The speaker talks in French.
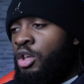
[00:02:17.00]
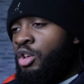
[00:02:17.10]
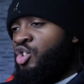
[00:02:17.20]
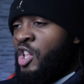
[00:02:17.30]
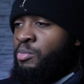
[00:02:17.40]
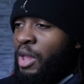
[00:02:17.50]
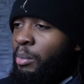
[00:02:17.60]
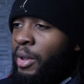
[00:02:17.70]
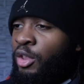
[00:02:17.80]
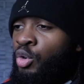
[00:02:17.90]
j'aspire
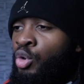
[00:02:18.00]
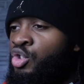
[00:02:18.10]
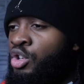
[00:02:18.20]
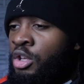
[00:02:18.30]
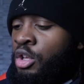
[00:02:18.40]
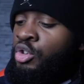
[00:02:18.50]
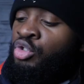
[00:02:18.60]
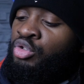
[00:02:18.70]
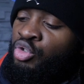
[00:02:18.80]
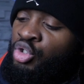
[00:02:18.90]
pas à être coach, je
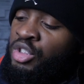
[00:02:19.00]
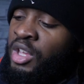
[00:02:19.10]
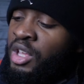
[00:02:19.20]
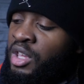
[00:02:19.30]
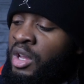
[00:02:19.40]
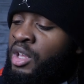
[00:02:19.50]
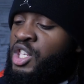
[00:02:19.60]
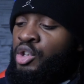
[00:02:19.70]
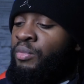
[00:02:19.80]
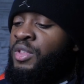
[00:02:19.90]
suis juste quelqu'un
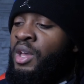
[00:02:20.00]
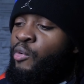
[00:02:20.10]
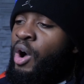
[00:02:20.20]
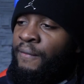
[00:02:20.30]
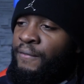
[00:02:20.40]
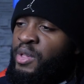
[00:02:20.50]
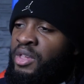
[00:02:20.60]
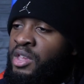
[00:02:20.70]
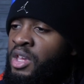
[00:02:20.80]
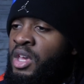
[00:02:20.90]
qui a envie d'avoir un
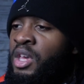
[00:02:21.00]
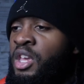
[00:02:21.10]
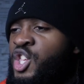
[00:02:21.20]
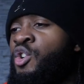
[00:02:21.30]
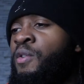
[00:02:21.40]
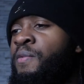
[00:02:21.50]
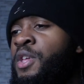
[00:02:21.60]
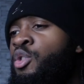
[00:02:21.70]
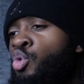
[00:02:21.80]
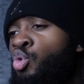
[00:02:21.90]
physique, qui a
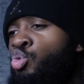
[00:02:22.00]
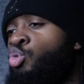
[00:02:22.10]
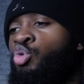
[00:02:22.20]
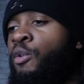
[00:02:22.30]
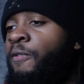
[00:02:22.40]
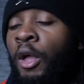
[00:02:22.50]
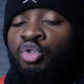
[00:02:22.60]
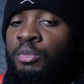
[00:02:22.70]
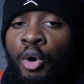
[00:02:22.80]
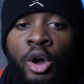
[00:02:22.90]
envie de, faire
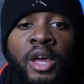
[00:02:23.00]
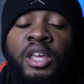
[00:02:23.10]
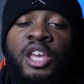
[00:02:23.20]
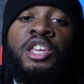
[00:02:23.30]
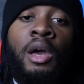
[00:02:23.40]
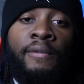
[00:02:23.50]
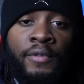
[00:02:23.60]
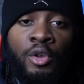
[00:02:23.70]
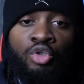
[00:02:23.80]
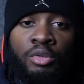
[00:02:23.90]
du sport et qui a
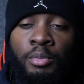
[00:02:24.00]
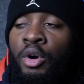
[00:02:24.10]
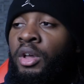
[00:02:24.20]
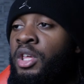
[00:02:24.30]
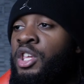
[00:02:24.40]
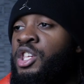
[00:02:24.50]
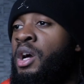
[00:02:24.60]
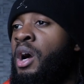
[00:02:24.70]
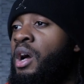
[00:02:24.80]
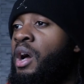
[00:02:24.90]
fait du sport et qui
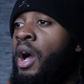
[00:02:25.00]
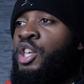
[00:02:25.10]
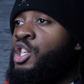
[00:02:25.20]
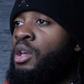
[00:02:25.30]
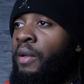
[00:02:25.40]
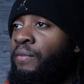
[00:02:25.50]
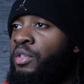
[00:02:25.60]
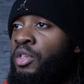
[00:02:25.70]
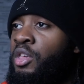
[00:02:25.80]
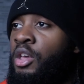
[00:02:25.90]
a acquis un
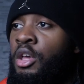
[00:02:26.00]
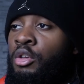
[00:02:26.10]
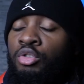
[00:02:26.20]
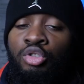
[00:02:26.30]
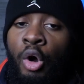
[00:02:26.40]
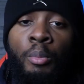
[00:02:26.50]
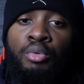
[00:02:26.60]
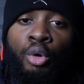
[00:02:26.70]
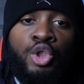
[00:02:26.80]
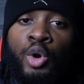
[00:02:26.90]
physique sans
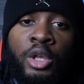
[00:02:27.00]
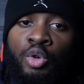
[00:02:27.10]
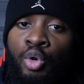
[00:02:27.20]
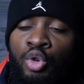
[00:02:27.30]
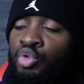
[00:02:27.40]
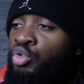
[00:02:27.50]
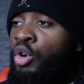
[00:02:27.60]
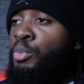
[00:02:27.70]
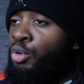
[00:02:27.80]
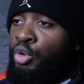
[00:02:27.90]
pour autant être coach ou
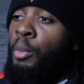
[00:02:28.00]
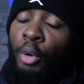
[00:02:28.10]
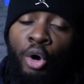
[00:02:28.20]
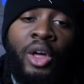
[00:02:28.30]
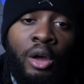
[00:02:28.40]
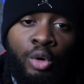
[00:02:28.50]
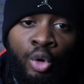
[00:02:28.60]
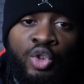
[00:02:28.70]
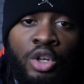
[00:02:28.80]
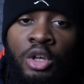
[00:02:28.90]
sans pour autant prendre un
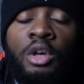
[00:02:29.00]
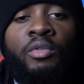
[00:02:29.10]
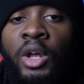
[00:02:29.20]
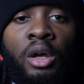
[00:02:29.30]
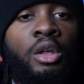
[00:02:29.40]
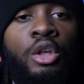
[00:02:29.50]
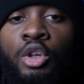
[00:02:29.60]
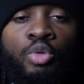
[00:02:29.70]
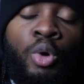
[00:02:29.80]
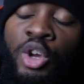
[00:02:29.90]
coach. Voilà,
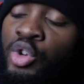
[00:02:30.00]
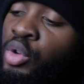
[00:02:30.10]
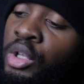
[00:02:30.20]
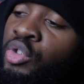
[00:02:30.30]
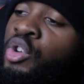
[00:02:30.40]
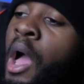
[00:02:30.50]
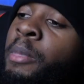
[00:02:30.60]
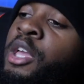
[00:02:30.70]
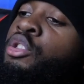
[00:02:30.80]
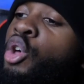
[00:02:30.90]
moi je suis, je suis un
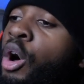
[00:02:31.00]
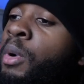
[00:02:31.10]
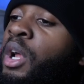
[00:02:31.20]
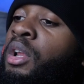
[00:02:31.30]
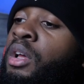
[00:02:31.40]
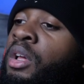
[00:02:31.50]
mec normal.